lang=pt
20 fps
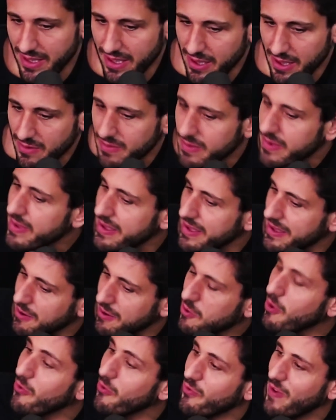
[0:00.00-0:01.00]
eu
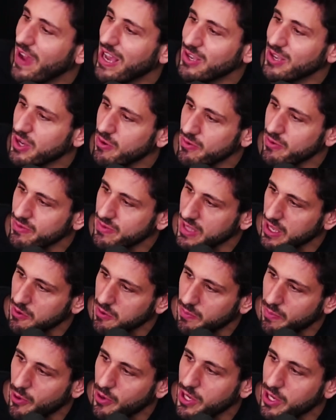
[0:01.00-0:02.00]
eu confesso que eu tenho
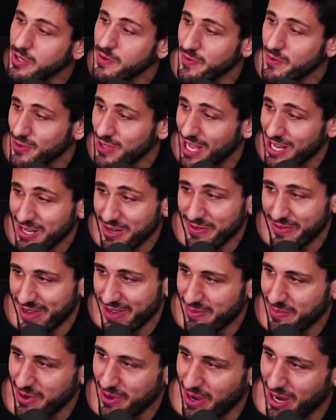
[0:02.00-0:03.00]
um pouquinho de dificuldade de
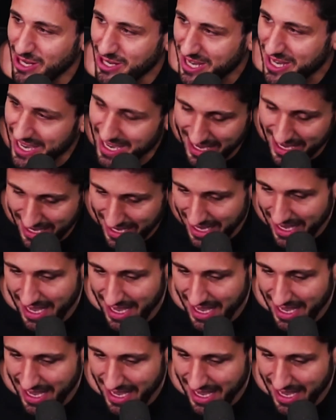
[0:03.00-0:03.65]
ver, porque eu acho que